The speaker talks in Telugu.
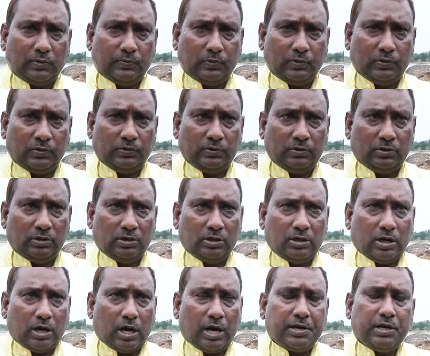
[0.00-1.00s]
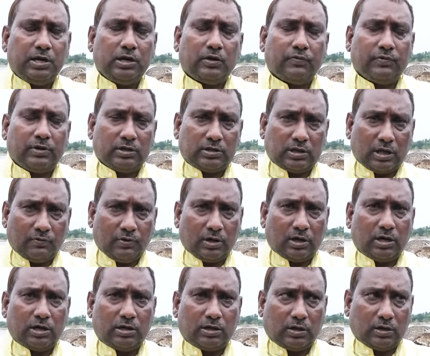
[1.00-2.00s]
క్లబ్ అనేకమైన సేవా
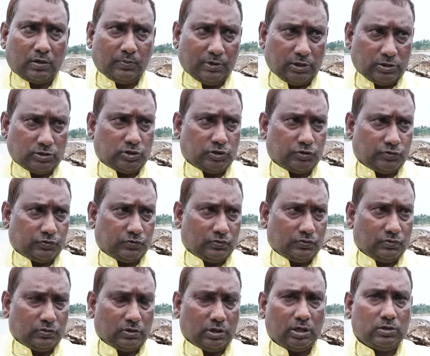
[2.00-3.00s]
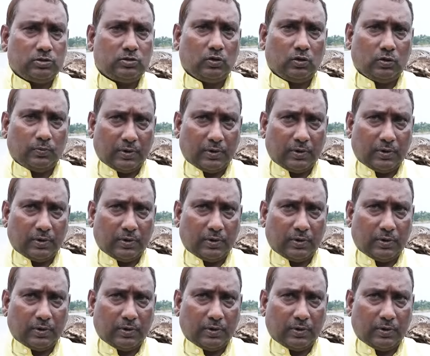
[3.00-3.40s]
కార్యక్రమాలు చేస్తూ అందులో